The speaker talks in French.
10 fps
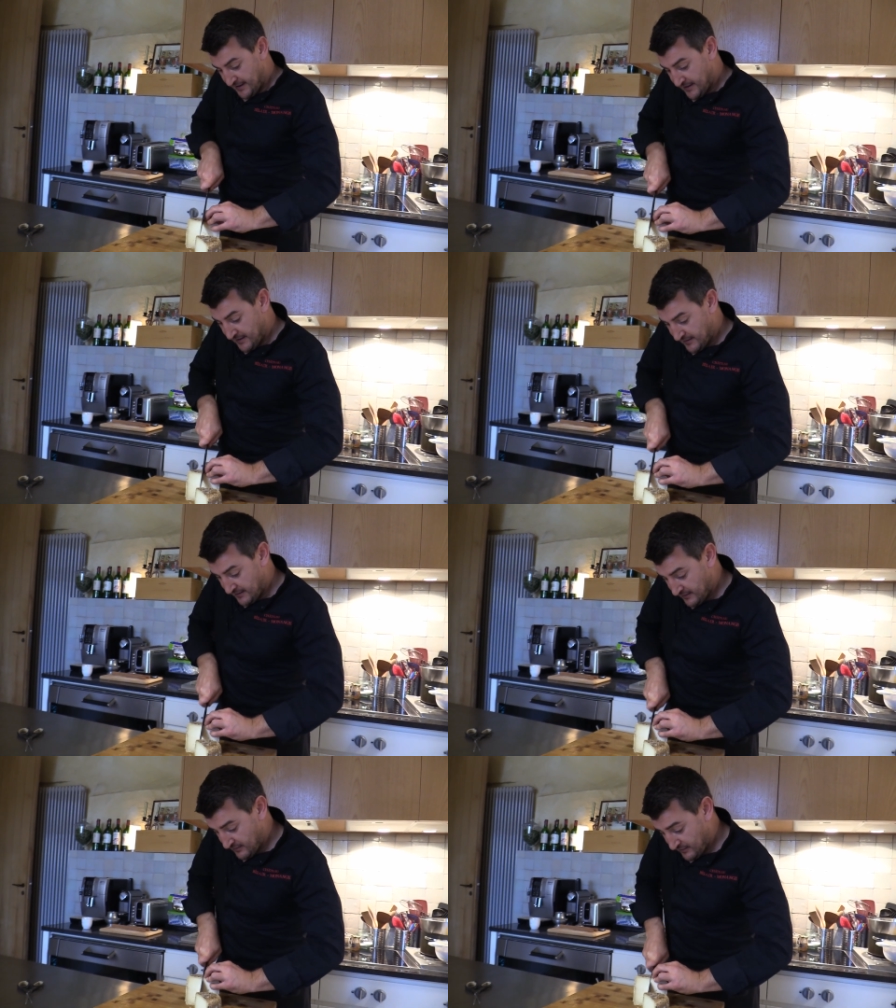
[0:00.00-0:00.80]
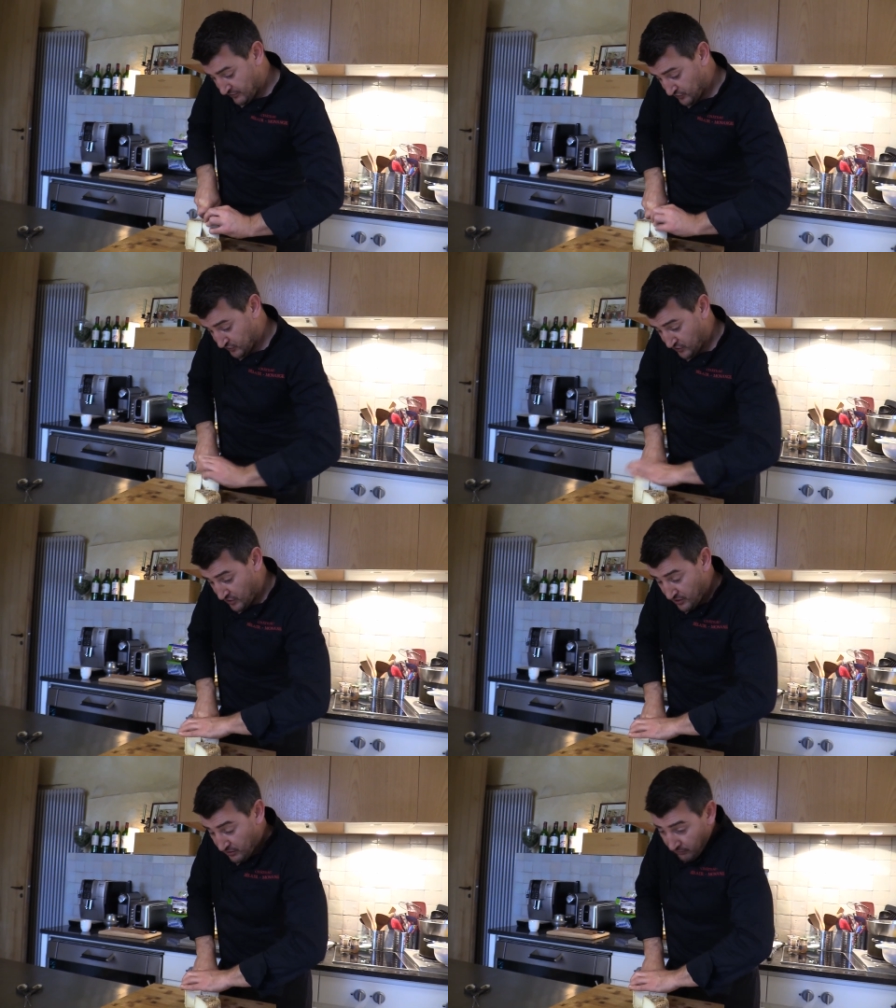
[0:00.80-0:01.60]
Et
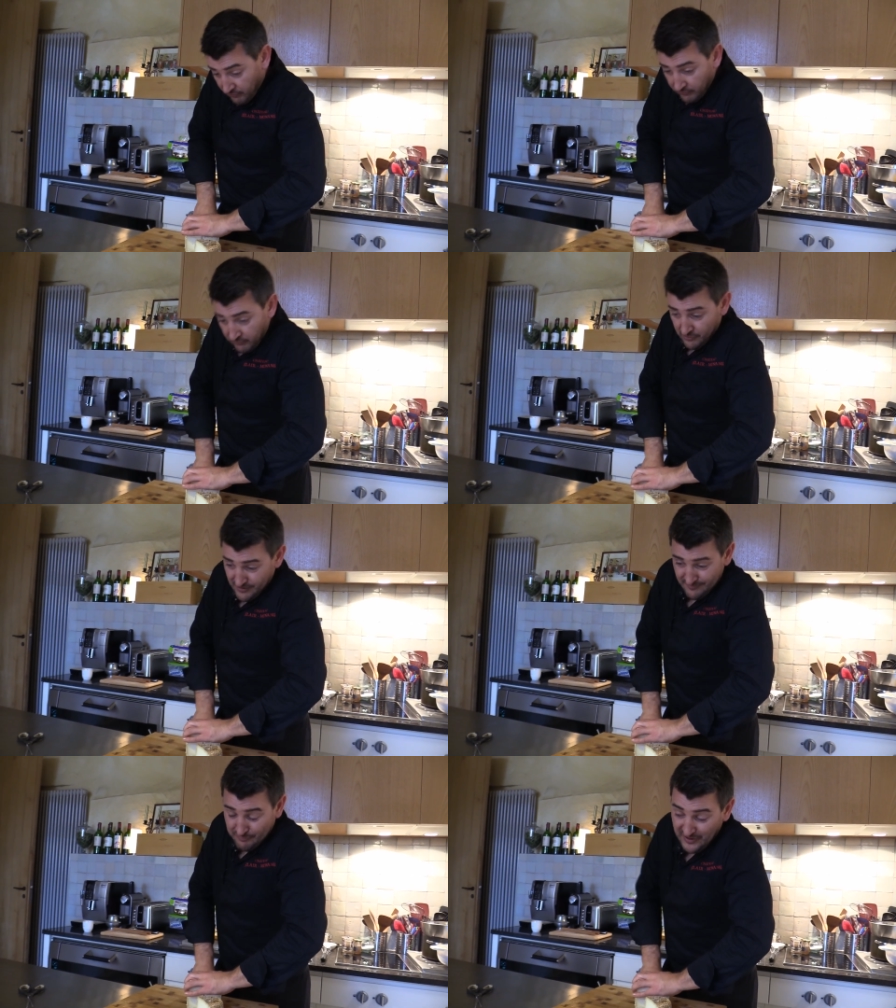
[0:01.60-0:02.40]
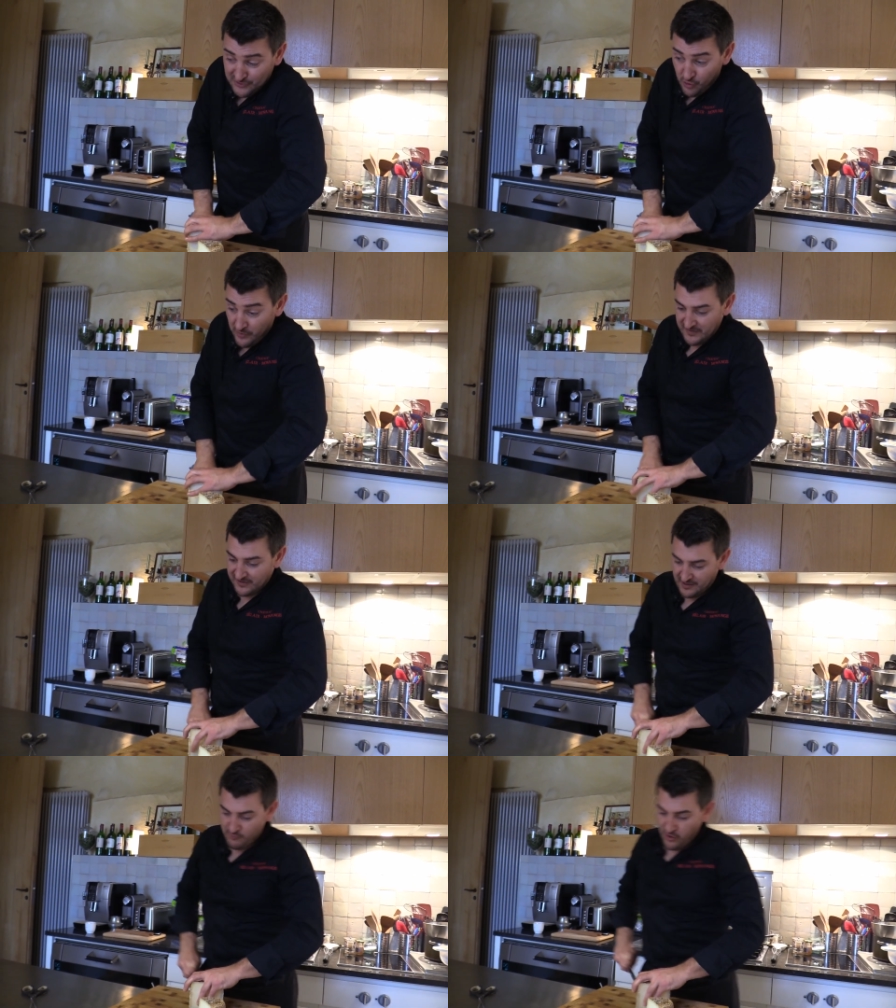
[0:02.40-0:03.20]
c'est. Passion est
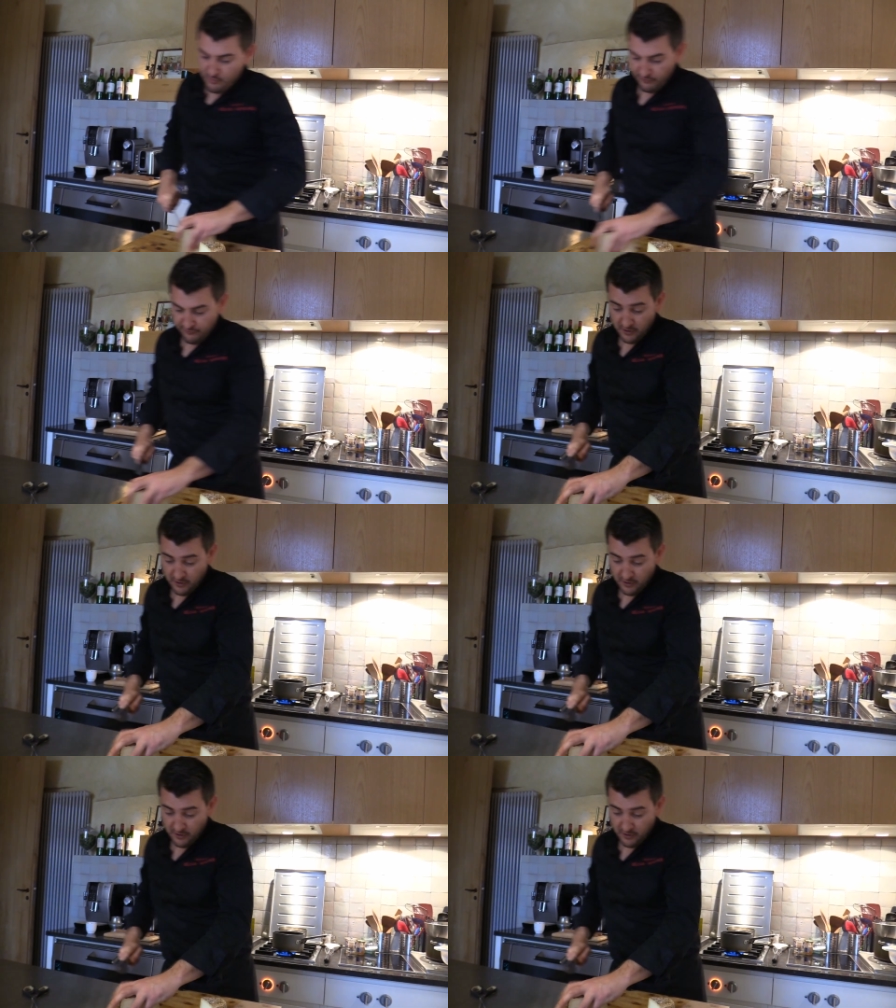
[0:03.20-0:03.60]
peut-être un mot un peu